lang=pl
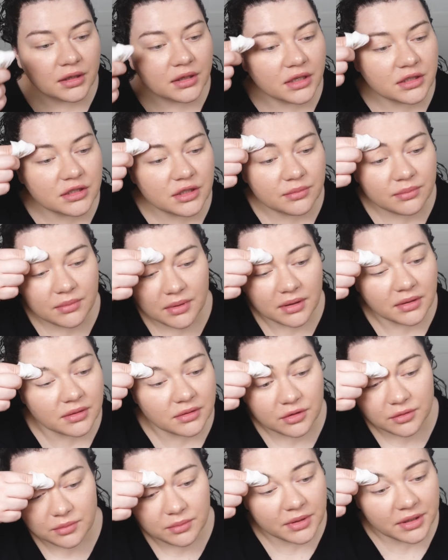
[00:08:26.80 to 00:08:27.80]
Także ma,
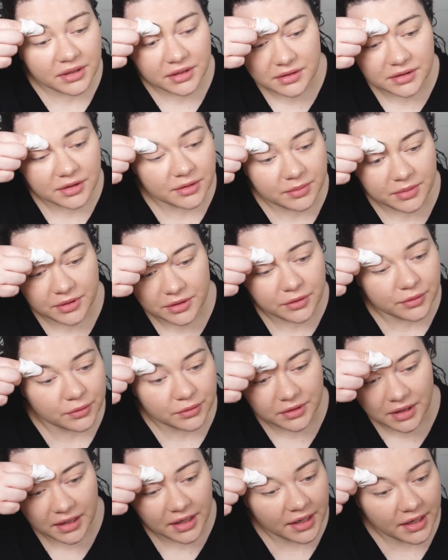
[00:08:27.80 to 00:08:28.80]
domyję sobie
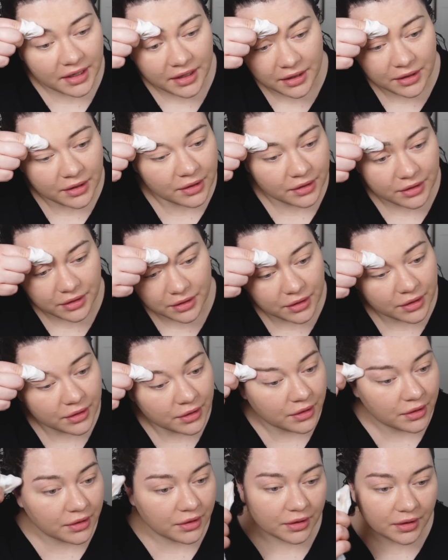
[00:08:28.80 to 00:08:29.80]
tutaj,
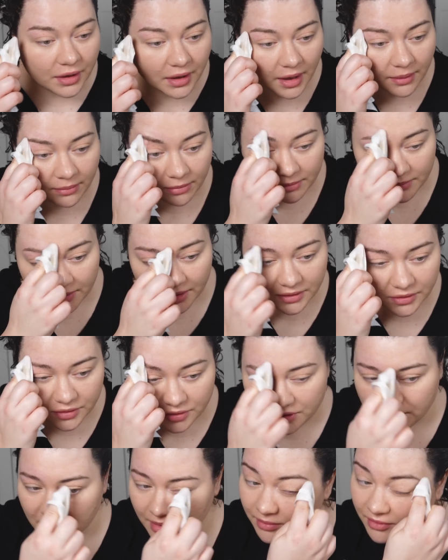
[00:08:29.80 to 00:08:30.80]
jakbym miała
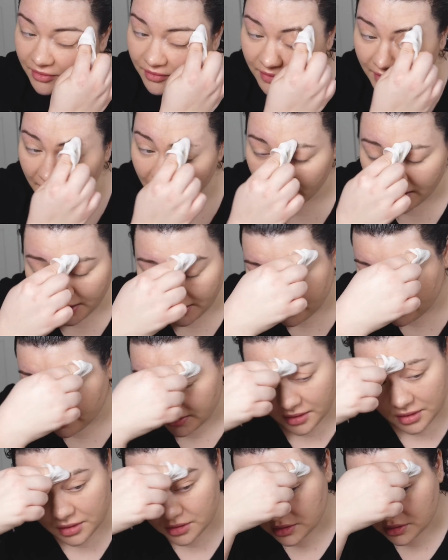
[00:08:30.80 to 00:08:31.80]
coś na brwiach,
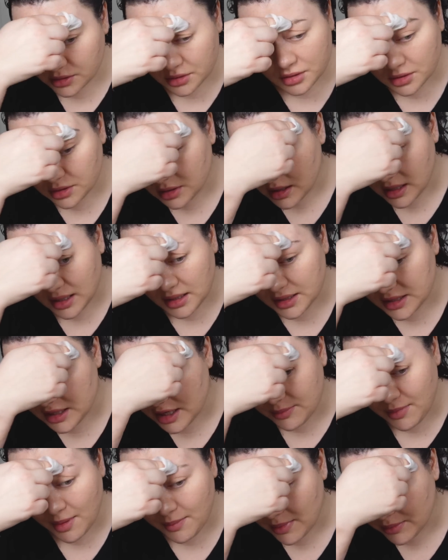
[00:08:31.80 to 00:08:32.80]
ale
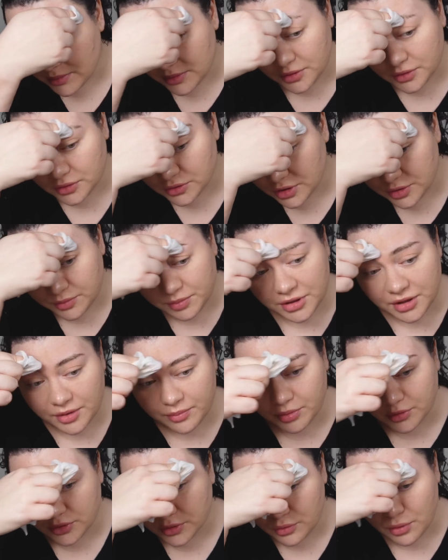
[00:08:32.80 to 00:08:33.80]
nie mam, mam tylko odrobinę
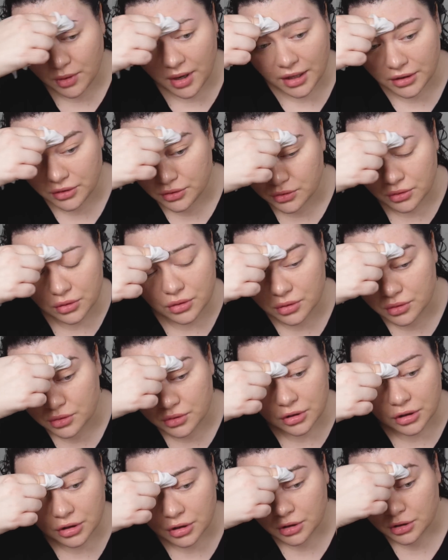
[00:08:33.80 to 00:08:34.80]
podkładu.
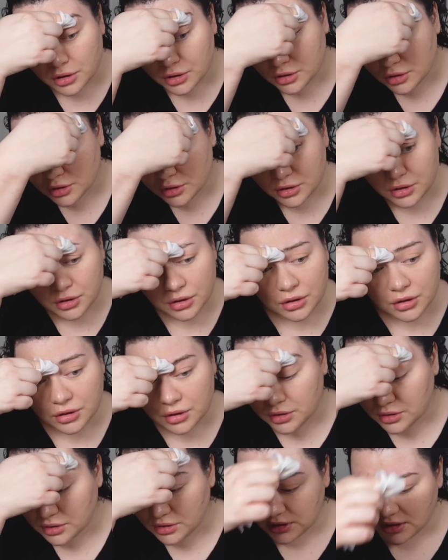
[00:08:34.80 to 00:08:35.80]

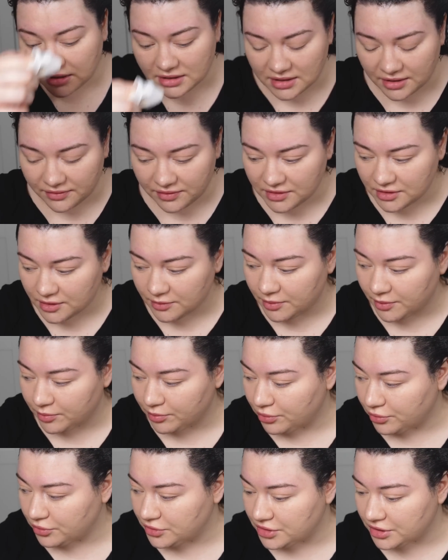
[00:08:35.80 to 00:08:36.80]
Nastawię sobie
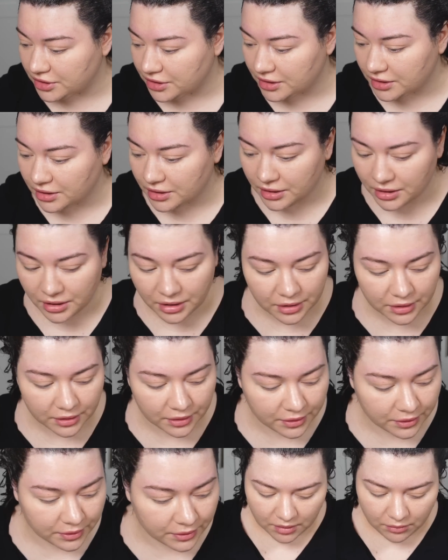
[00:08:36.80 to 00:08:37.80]
budzik.
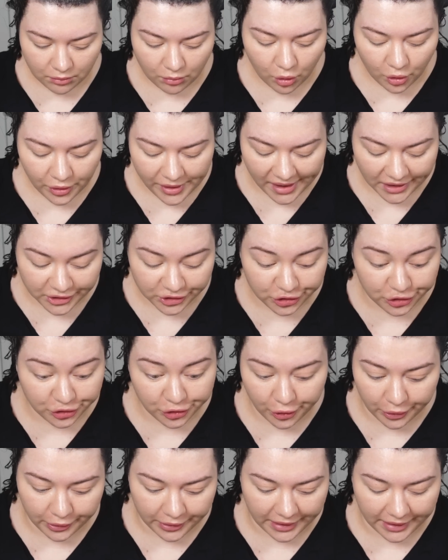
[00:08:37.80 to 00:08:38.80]
Moja
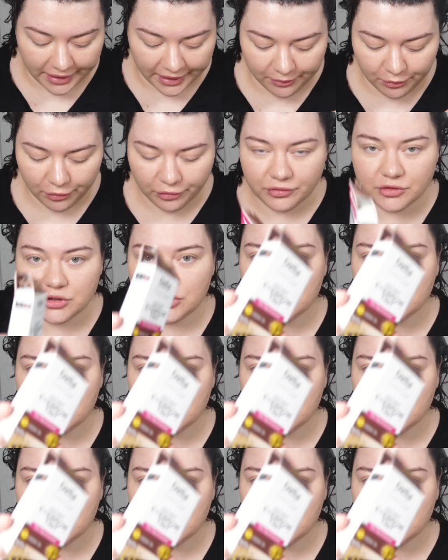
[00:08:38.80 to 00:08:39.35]
siora mówi,